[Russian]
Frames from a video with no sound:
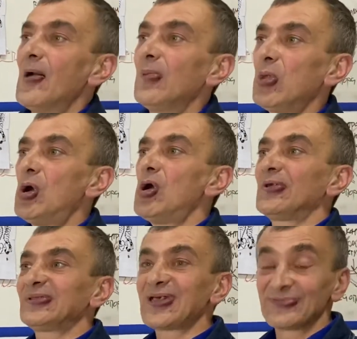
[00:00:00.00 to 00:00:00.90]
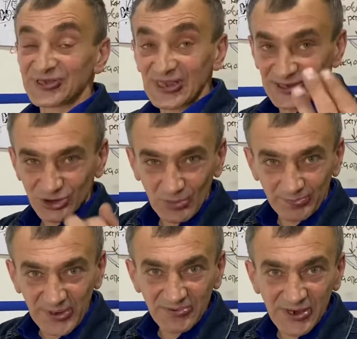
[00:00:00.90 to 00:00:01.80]
Но там же надо, чтобы
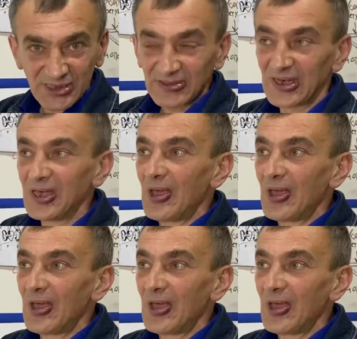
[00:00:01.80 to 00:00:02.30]
привыкла.